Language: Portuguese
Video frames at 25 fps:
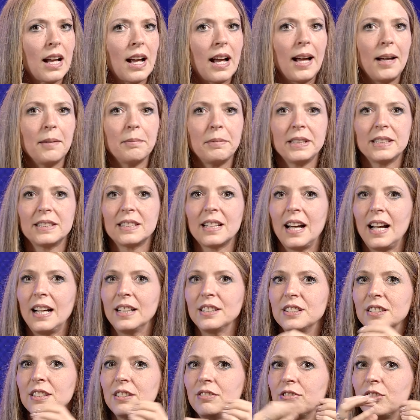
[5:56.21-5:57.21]

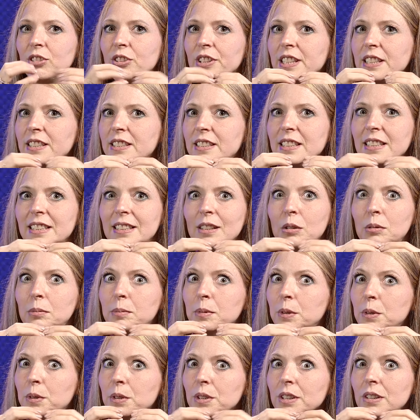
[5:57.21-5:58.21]
Amizades influenciam
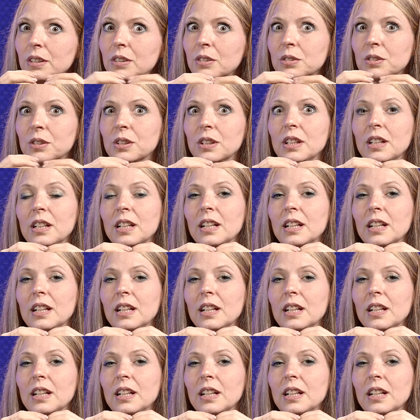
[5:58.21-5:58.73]
muito,